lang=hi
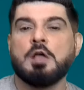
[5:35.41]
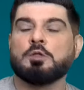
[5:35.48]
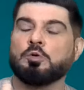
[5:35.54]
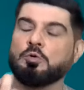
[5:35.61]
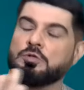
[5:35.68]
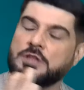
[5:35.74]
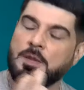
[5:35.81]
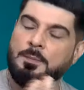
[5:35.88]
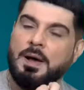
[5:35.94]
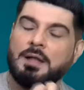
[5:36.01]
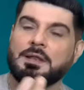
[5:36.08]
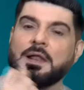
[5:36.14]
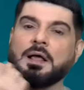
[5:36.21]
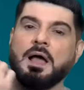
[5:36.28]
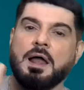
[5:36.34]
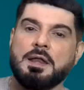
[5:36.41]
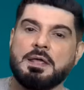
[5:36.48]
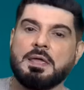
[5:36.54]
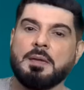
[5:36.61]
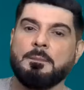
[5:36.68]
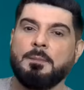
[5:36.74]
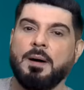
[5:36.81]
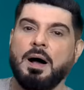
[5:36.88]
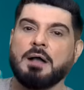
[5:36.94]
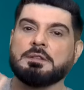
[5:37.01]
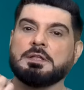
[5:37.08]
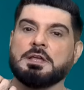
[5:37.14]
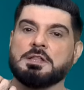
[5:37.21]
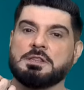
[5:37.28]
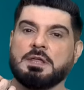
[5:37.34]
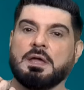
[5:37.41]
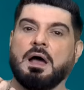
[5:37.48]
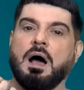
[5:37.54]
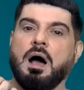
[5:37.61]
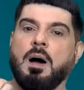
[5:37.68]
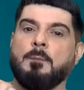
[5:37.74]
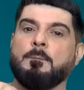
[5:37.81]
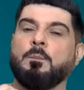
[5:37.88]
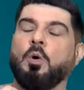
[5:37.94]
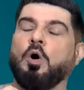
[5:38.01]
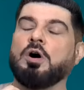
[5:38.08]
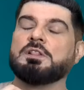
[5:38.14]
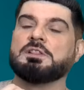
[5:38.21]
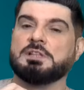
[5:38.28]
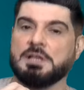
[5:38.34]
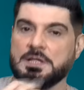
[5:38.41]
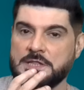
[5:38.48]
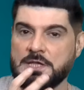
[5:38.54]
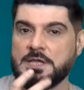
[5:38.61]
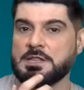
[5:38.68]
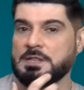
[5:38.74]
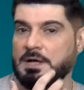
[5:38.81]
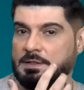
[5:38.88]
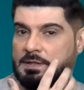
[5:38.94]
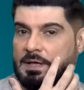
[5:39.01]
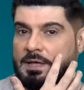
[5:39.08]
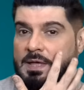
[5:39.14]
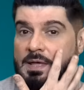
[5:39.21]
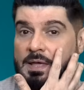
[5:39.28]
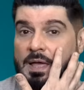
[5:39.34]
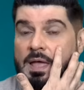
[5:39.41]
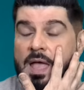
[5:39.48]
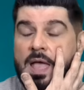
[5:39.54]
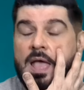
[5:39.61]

तो उसके बाद लगाने के बाद इसे आप बहुत तेज़ी के साथ देखेंगे